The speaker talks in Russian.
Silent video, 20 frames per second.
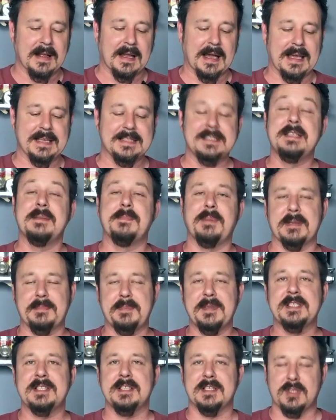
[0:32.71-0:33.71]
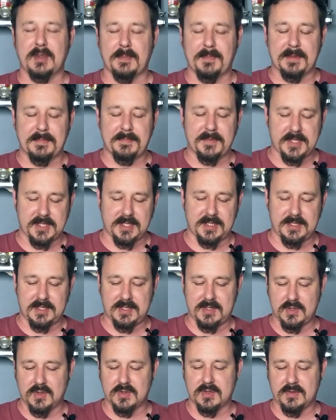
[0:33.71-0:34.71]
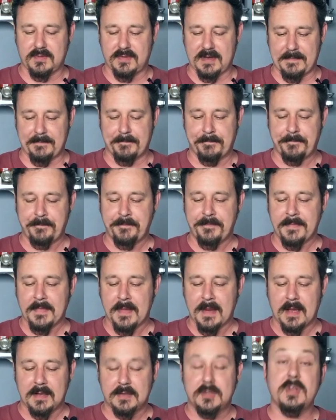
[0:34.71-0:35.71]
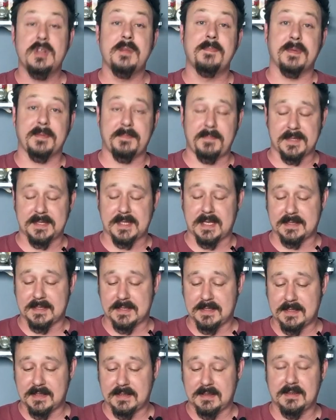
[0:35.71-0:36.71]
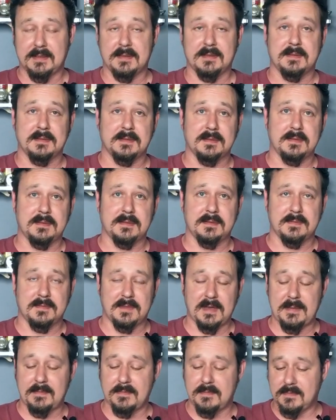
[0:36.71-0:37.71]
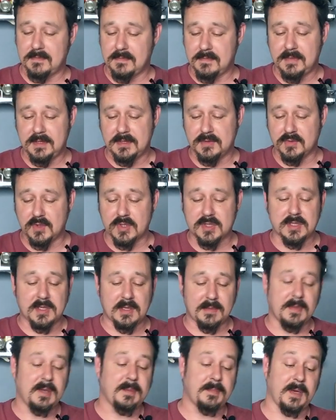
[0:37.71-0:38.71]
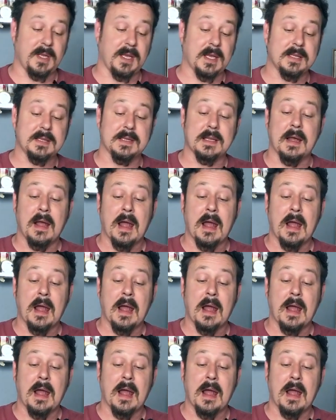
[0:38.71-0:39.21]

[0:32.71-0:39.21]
А если не подписаны, то подпишитесь. Что ж вам, что не подписаться-то? Вам не сложно, а мне приятно.